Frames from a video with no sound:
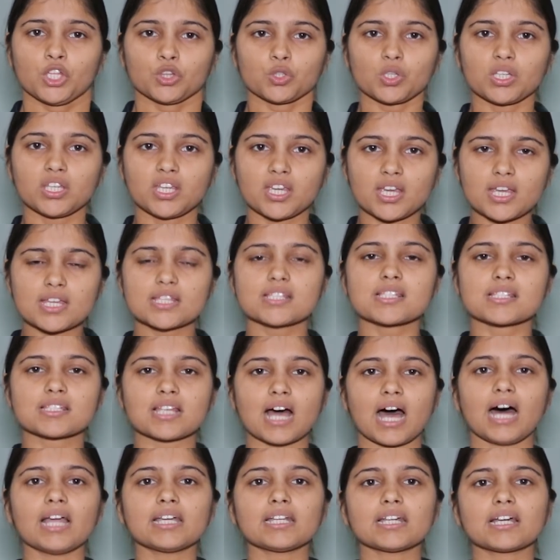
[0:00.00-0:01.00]
तो ये
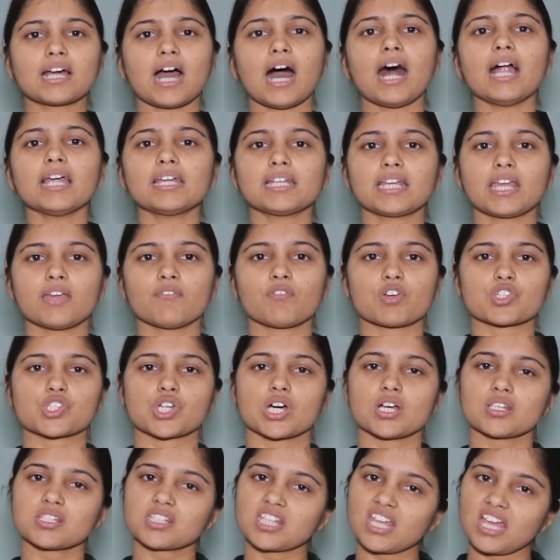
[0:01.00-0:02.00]
साठ गाठ के
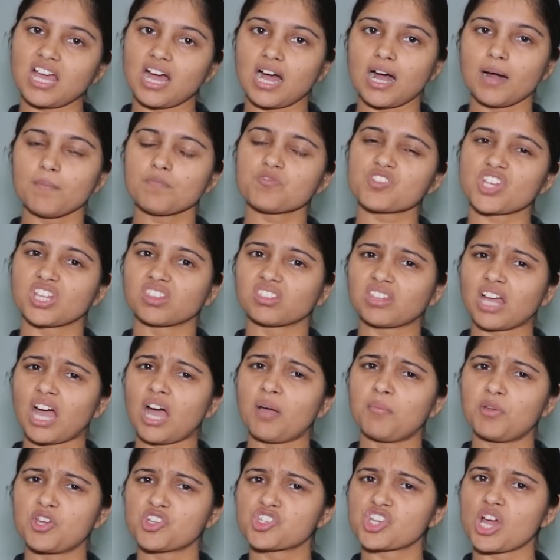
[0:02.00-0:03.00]
वजह से आम जनता
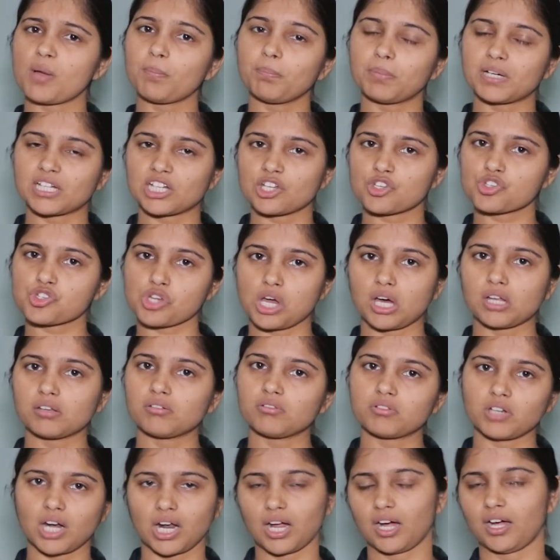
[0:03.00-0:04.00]
हमेशा
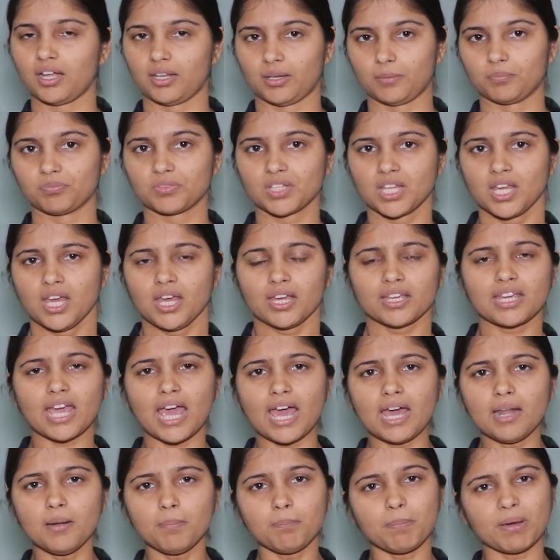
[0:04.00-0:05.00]
परेशान रहा है
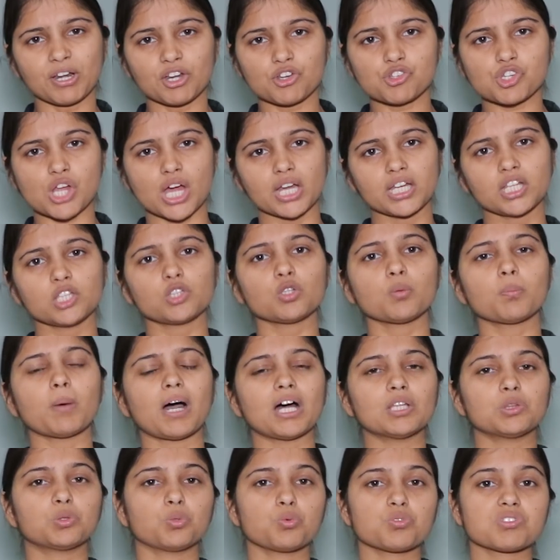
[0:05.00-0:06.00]
खैर परेशानी तो
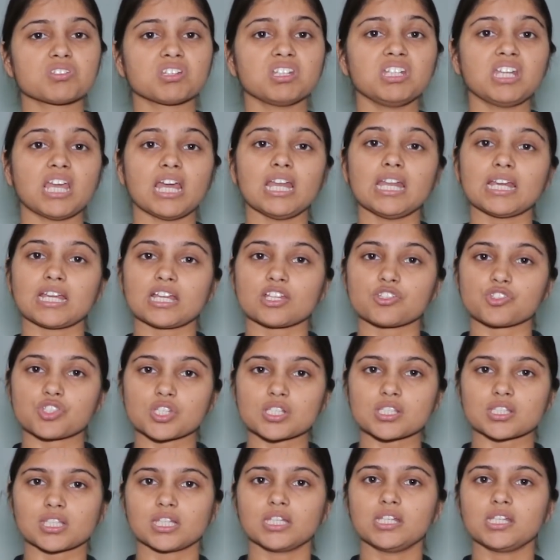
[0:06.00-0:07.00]
बात दूसरी है लेकिन
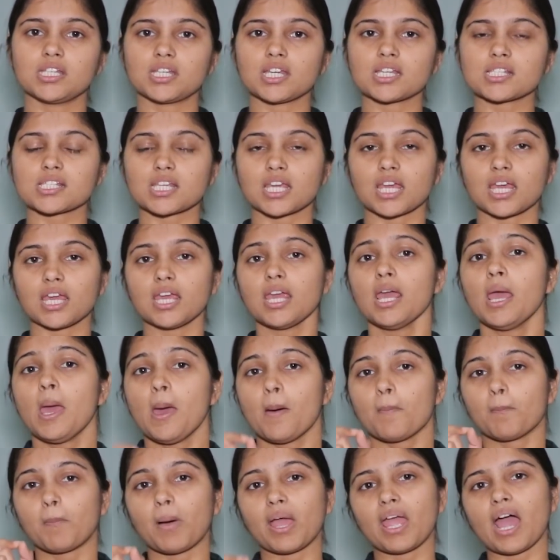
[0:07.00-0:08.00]
जिस तरीके के
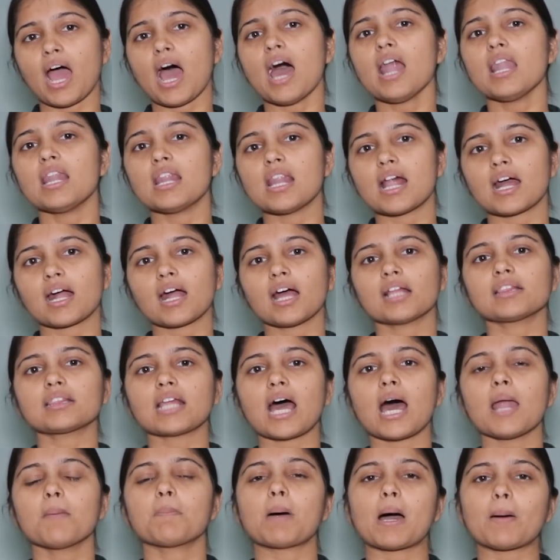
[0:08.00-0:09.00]
बयान
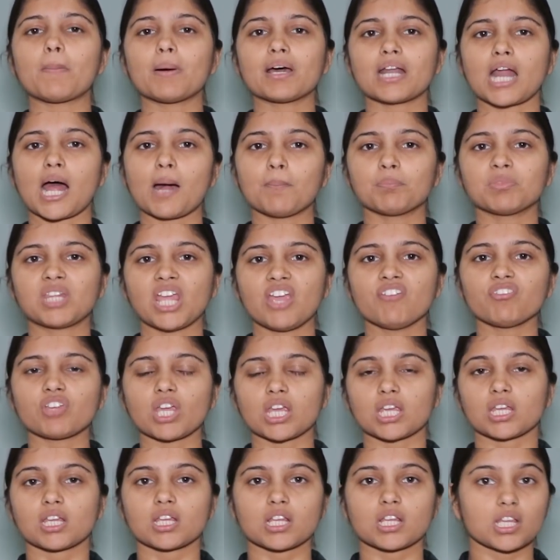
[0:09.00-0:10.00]
लगातार बाबा रामदेव के
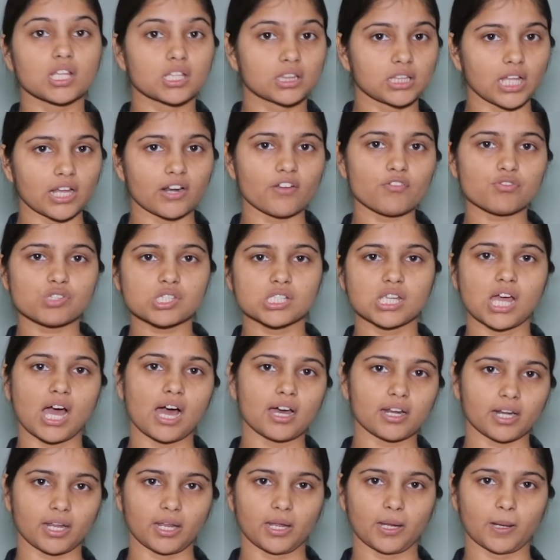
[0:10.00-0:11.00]
तरफ से
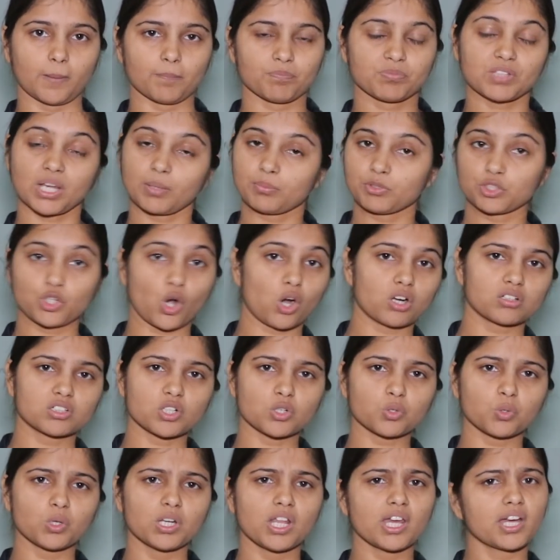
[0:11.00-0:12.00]
आ रहे हैं कभी
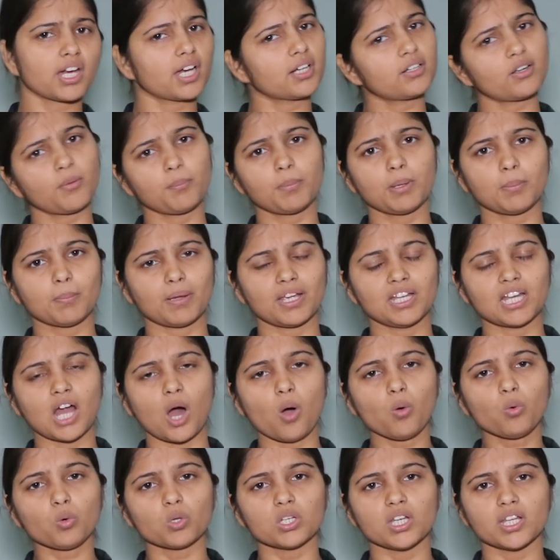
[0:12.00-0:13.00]
डॉक्टर को लेकर कभी
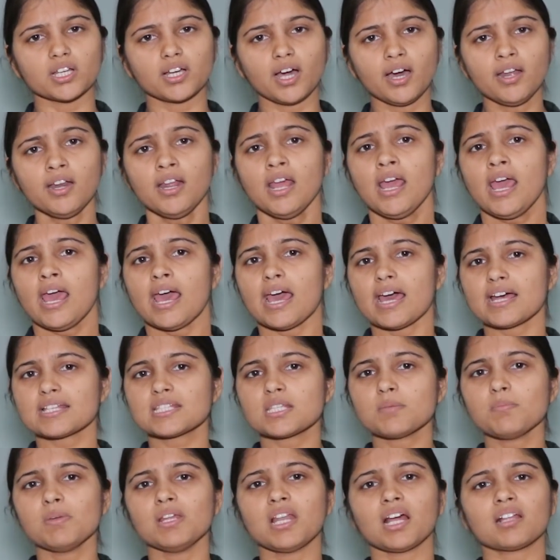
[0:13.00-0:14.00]
महिलाओं को लेकर
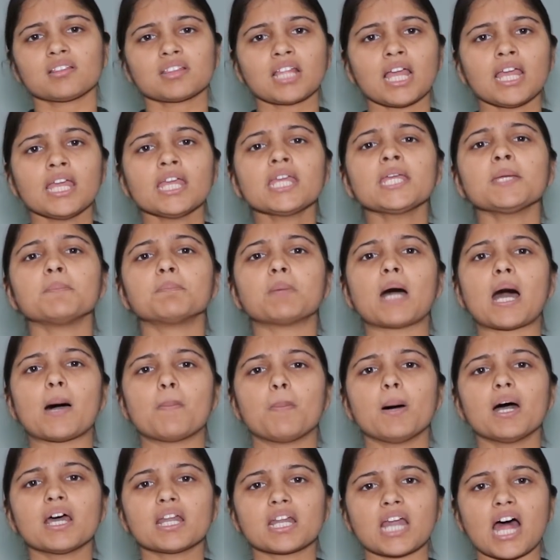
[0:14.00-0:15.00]
ऐसे में लगता है कि
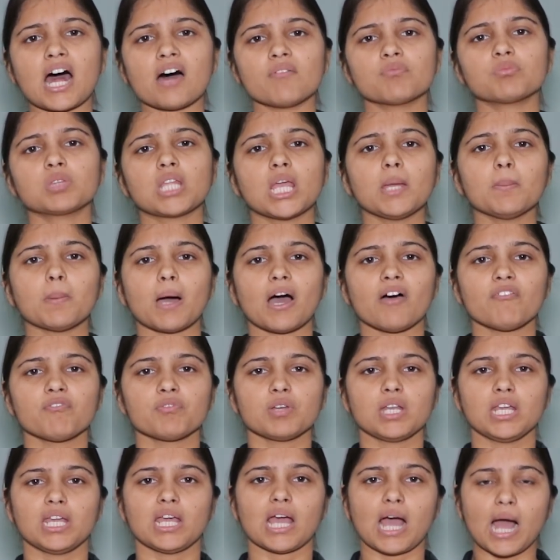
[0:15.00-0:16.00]
बाबा रामदेव
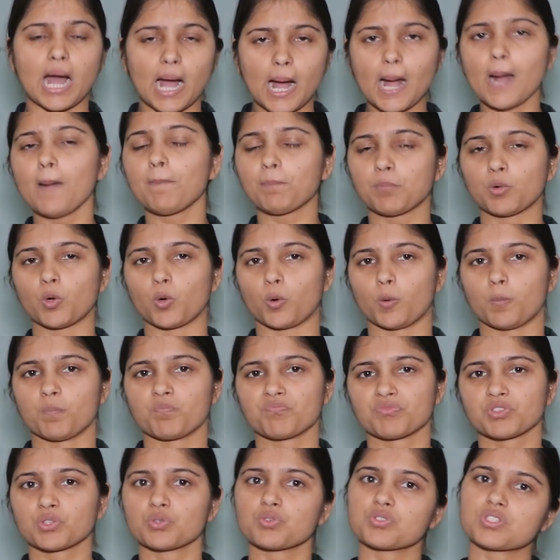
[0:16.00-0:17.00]
अपने आप को
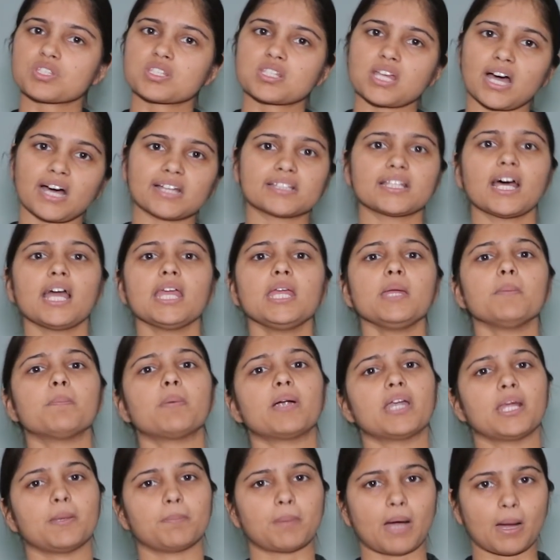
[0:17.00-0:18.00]
कुछ ज़्यादा ही
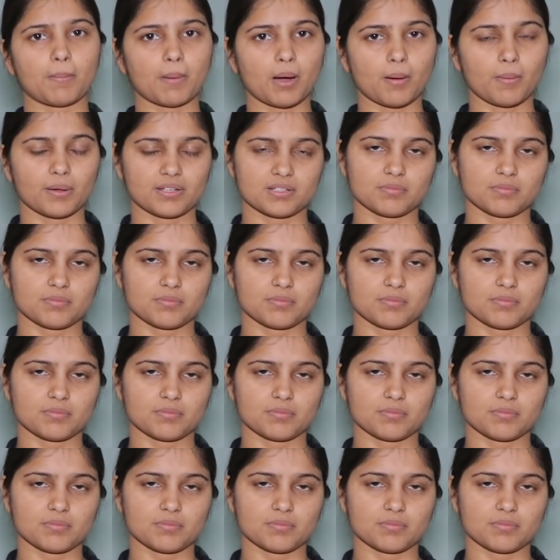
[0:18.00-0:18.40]
बड़े बाबा